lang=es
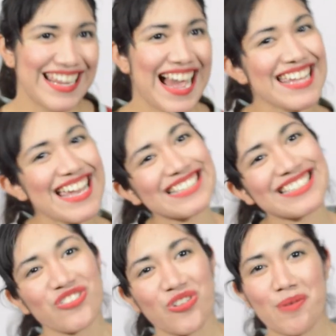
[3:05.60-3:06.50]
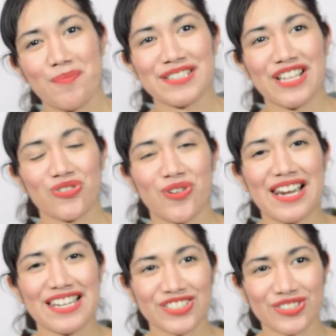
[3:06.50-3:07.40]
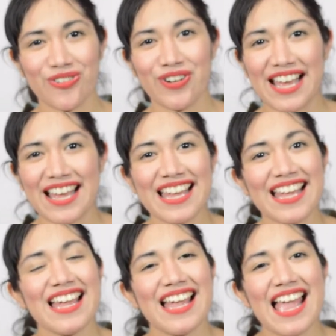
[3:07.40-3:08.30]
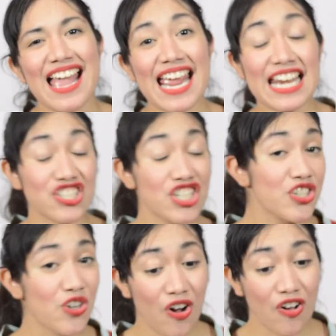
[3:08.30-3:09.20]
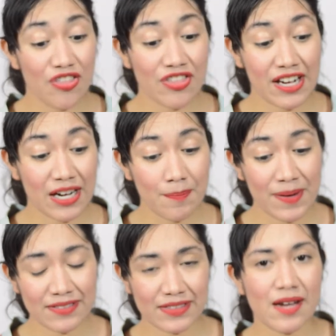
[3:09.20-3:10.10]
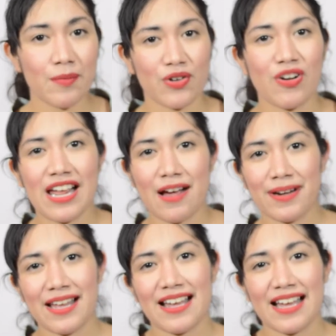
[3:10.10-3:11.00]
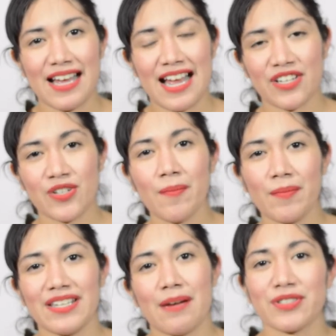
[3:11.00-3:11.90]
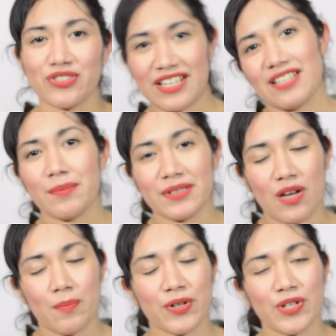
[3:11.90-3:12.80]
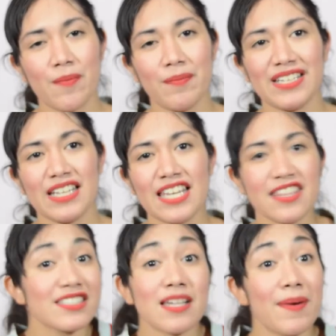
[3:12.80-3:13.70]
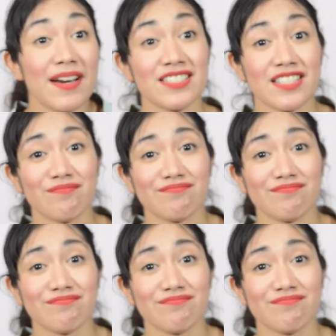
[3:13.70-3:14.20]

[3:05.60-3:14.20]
Y ahí es en donde empieza toda la historia. El chico de repente, bueno, le habla a Hyunbin, al personaje interpretado por Hyunbin, y desaparece.